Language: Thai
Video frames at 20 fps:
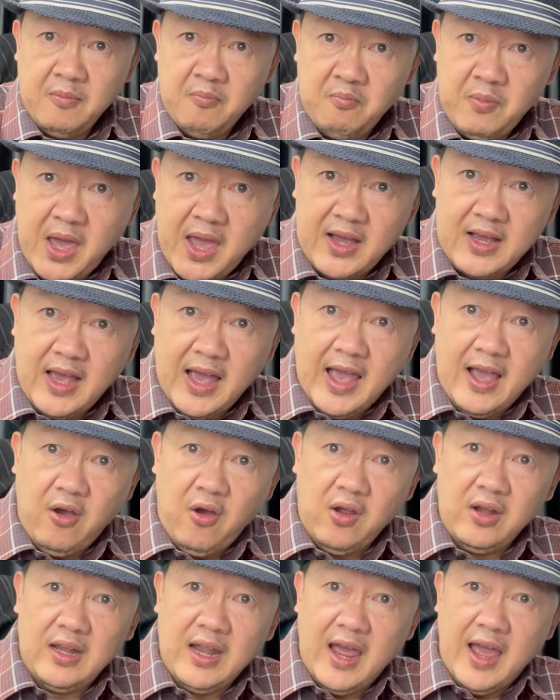แม่ค้าอ
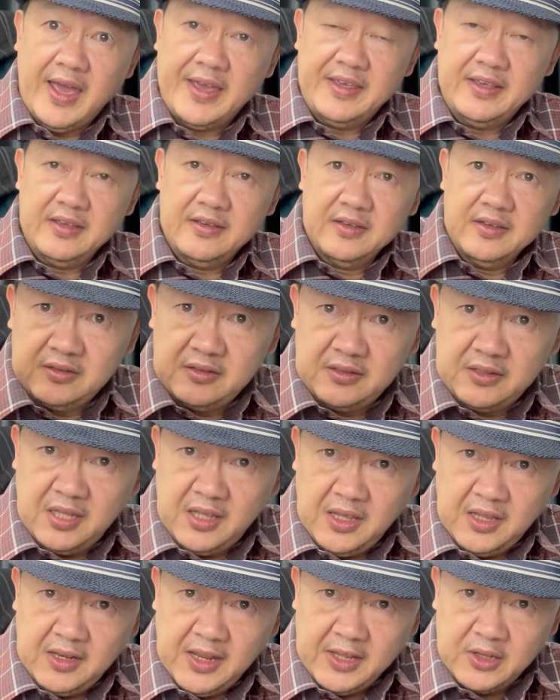อนไลน์
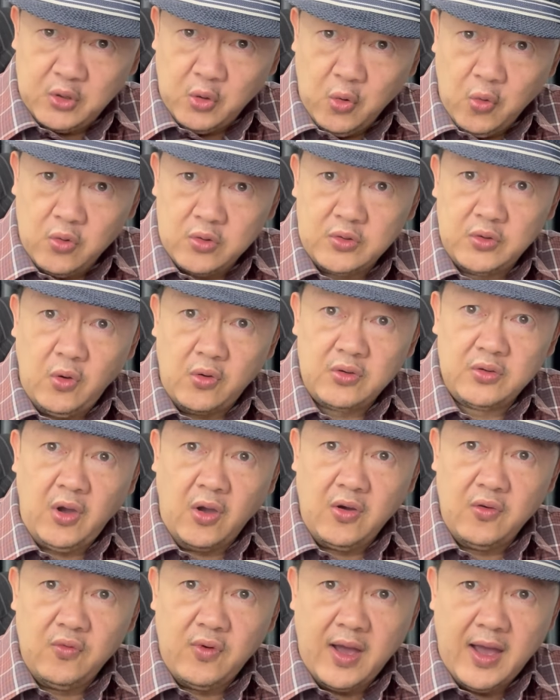ที่ได้ถูกยกย่
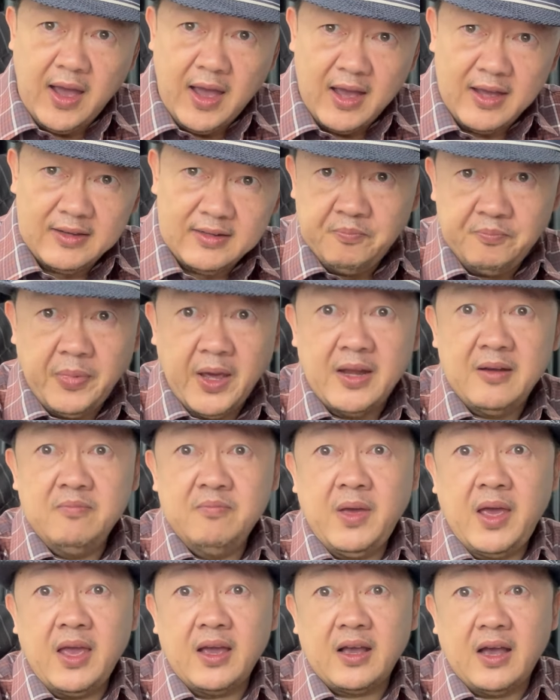องว่าเป็น
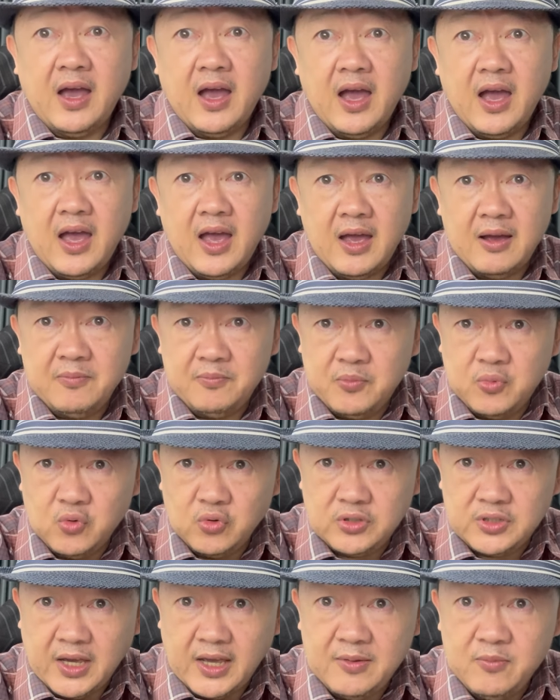แม่ค้าผู้
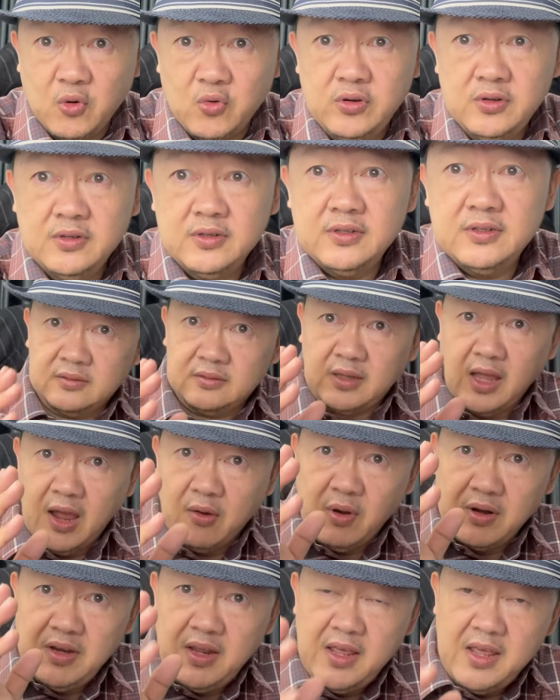ใจบุญแต่
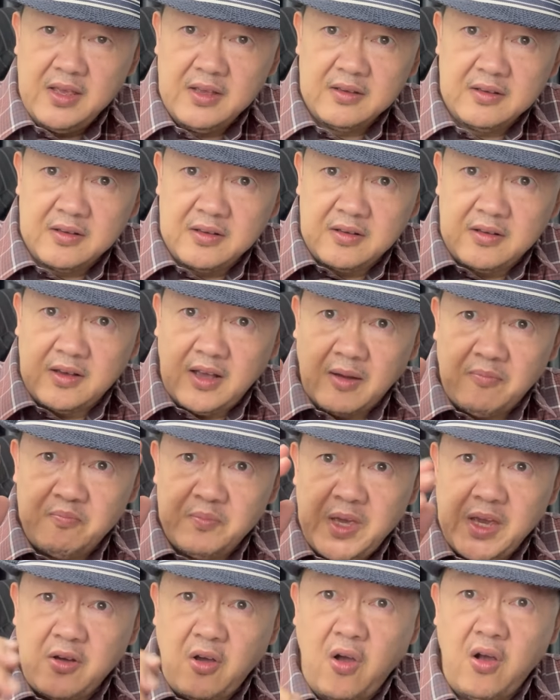วันนี้กลับ
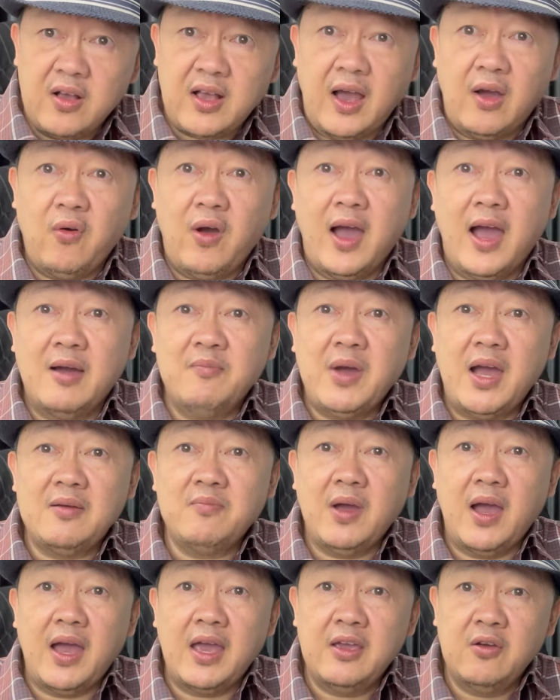มีข้อกล่าวหามาก
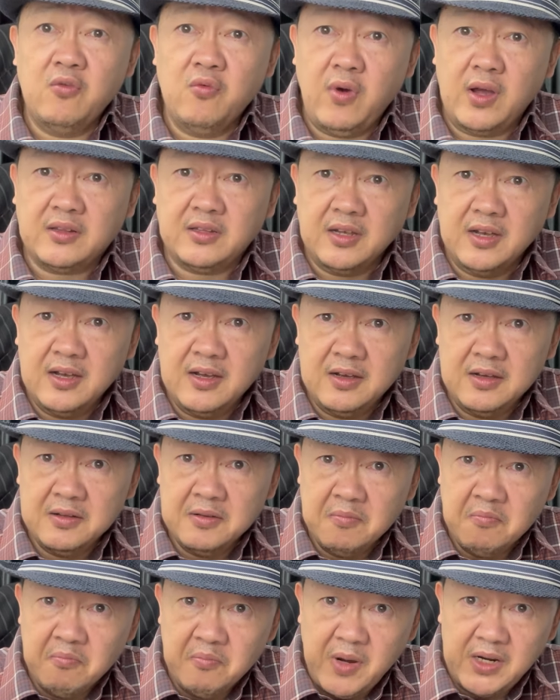มายว่าเธอ
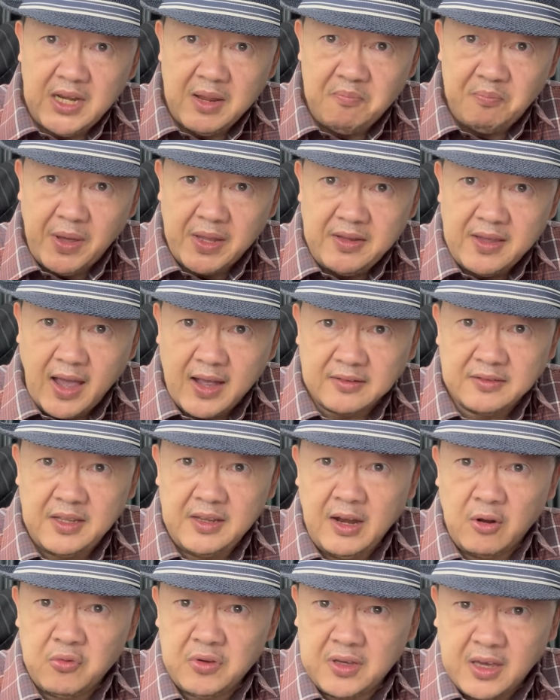ไม่ได้เป็นอย่างที่
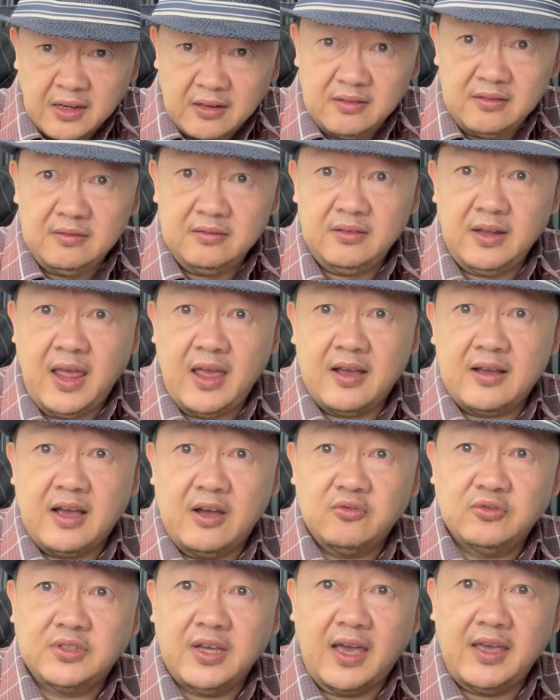เราคิดและ
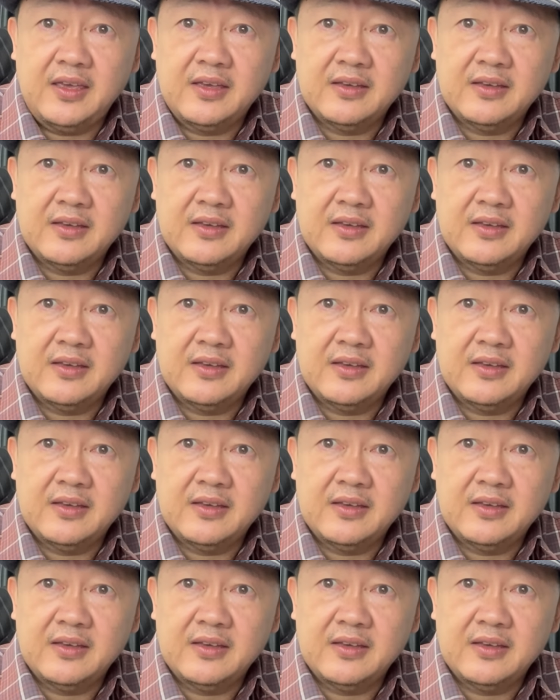เข้าใจ